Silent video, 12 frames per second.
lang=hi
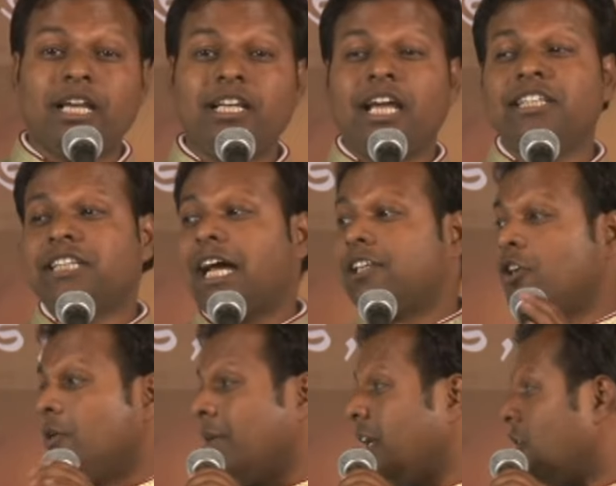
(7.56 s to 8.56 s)
नई नई शादी
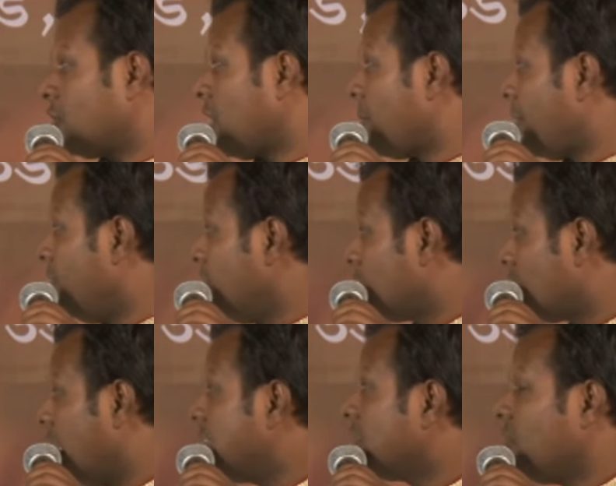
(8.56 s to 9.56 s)
हुई मैंने डॉक्टर प्रवीण
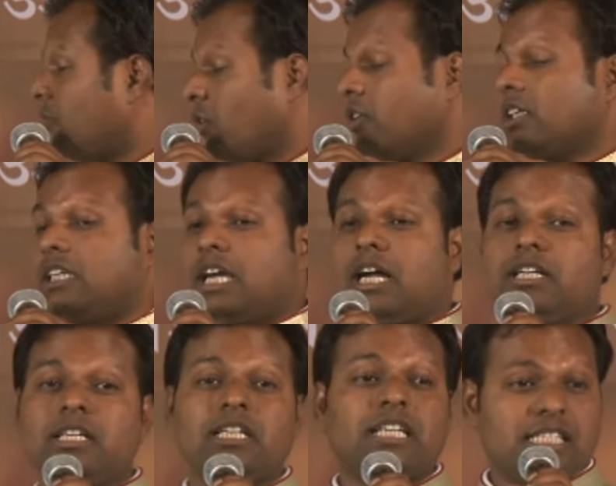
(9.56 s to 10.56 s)
शुक्ला जी को फोन किया
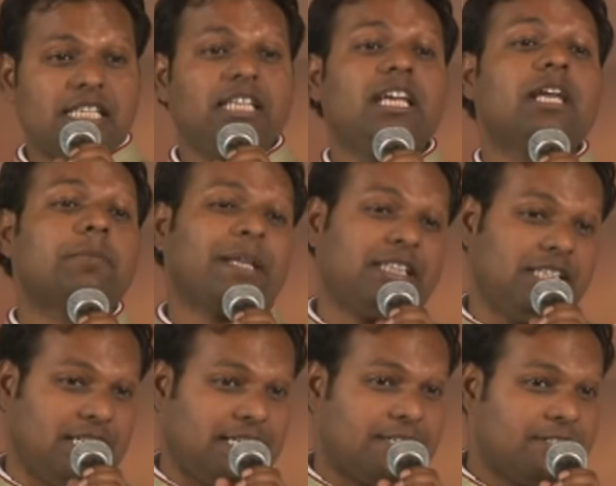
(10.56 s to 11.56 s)
ये सीनियर
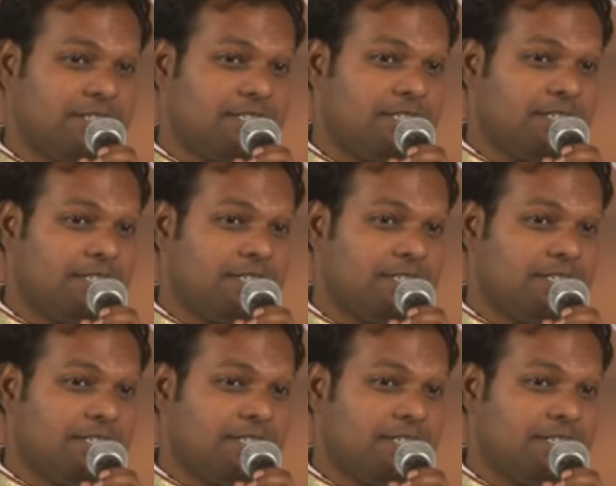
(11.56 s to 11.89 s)
पति है